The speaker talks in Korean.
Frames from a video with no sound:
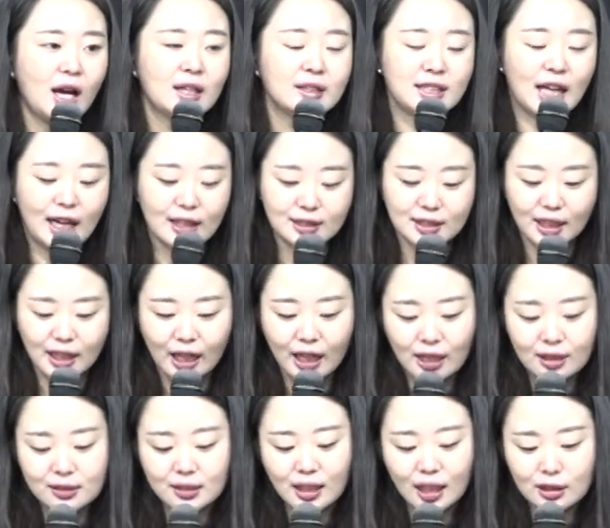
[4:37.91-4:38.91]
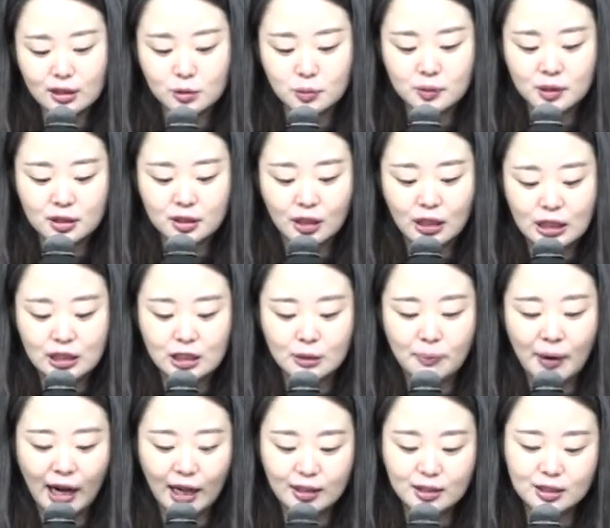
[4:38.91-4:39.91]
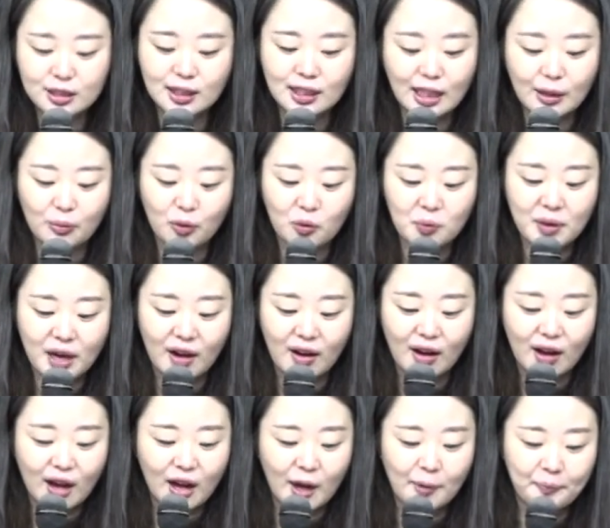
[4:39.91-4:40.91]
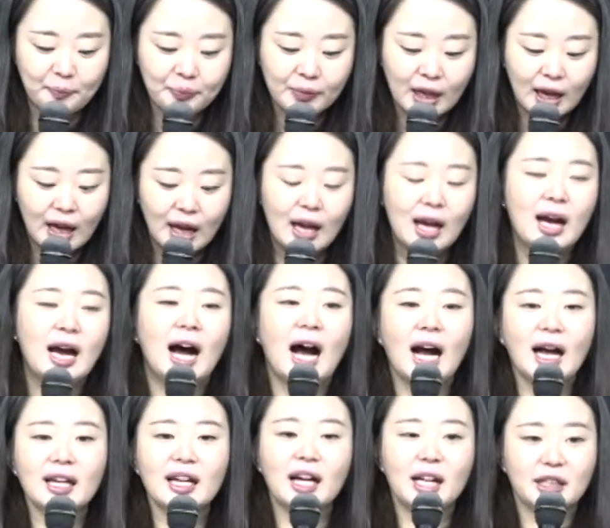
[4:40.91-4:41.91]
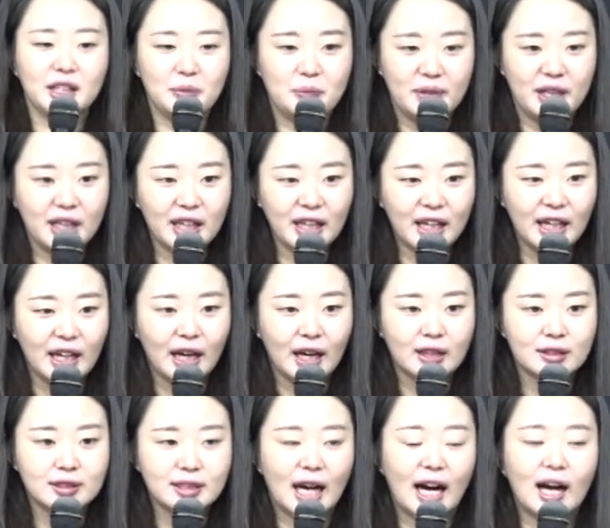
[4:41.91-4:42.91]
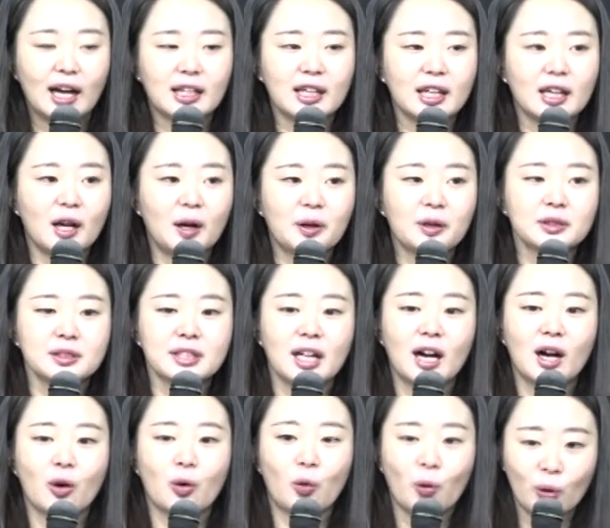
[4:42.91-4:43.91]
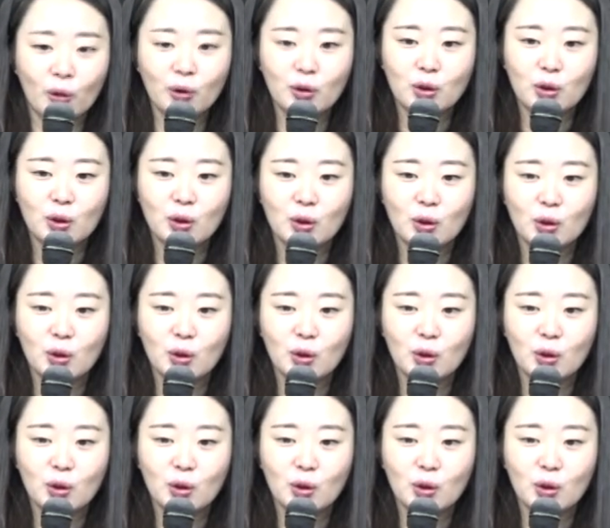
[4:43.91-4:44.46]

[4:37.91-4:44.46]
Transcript: 창세기 1장 27절 28절에 보면 하나님이 자기 형상 곧